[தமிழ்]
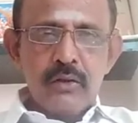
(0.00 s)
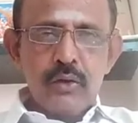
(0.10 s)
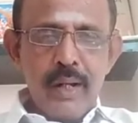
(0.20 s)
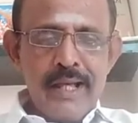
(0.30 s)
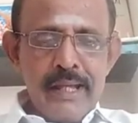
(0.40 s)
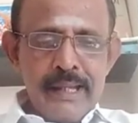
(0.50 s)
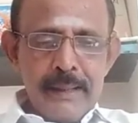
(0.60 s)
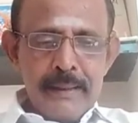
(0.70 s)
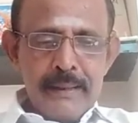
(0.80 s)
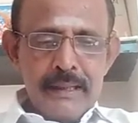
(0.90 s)
தொடை
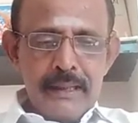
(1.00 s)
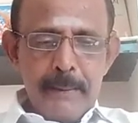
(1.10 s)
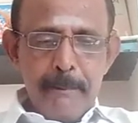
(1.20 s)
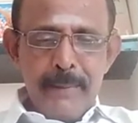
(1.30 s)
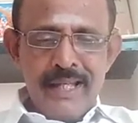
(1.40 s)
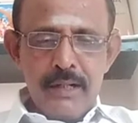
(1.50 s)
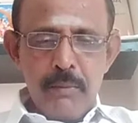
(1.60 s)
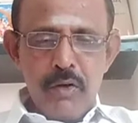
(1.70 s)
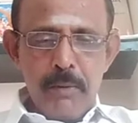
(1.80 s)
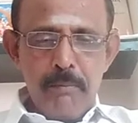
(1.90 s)

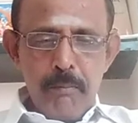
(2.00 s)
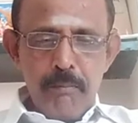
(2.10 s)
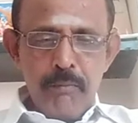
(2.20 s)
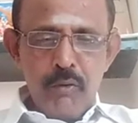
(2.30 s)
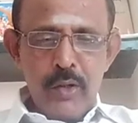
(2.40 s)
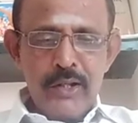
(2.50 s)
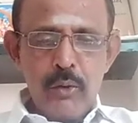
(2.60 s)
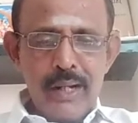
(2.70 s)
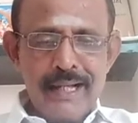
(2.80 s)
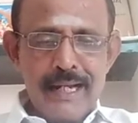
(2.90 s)
மேற்கு முகம்
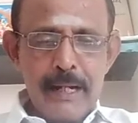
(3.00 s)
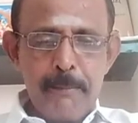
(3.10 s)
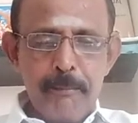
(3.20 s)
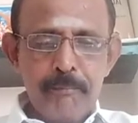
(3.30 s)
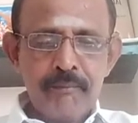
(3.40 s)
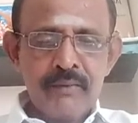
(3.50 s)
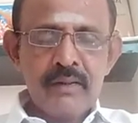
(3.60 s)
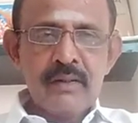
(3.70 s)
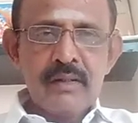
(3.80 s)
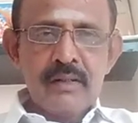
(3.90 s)
நோக்கியுள்ள கிரகம்
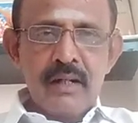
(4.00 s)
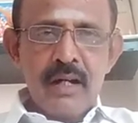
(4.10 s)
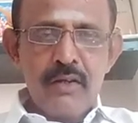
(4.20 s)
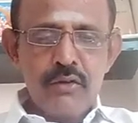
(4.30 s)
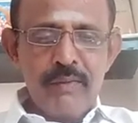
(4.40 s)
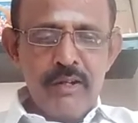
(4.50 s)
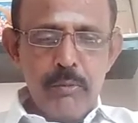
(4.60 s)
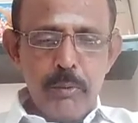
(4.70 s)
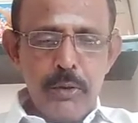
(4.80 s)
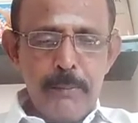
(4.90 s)

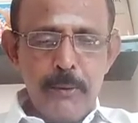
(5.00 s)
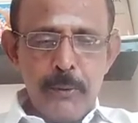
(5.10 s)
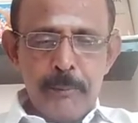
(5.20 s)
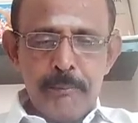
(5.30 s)
அறுசுவையில் புளிப்பு